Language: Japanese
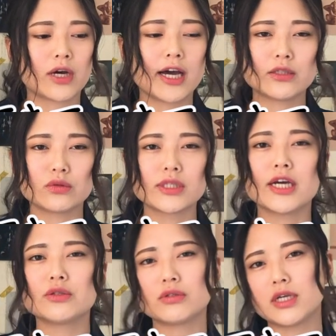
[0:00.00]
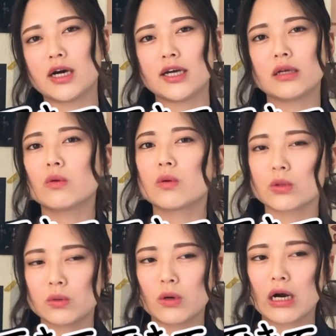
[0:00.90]
開祖最澄さんがいた頃
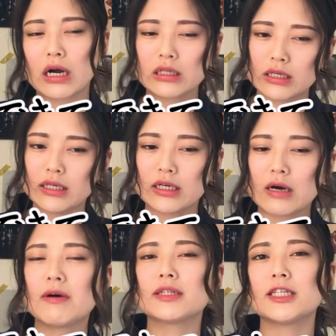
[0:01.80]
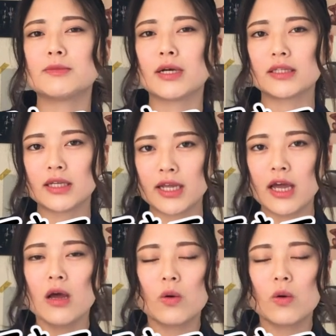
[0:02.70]
とはかなり変わってしまってね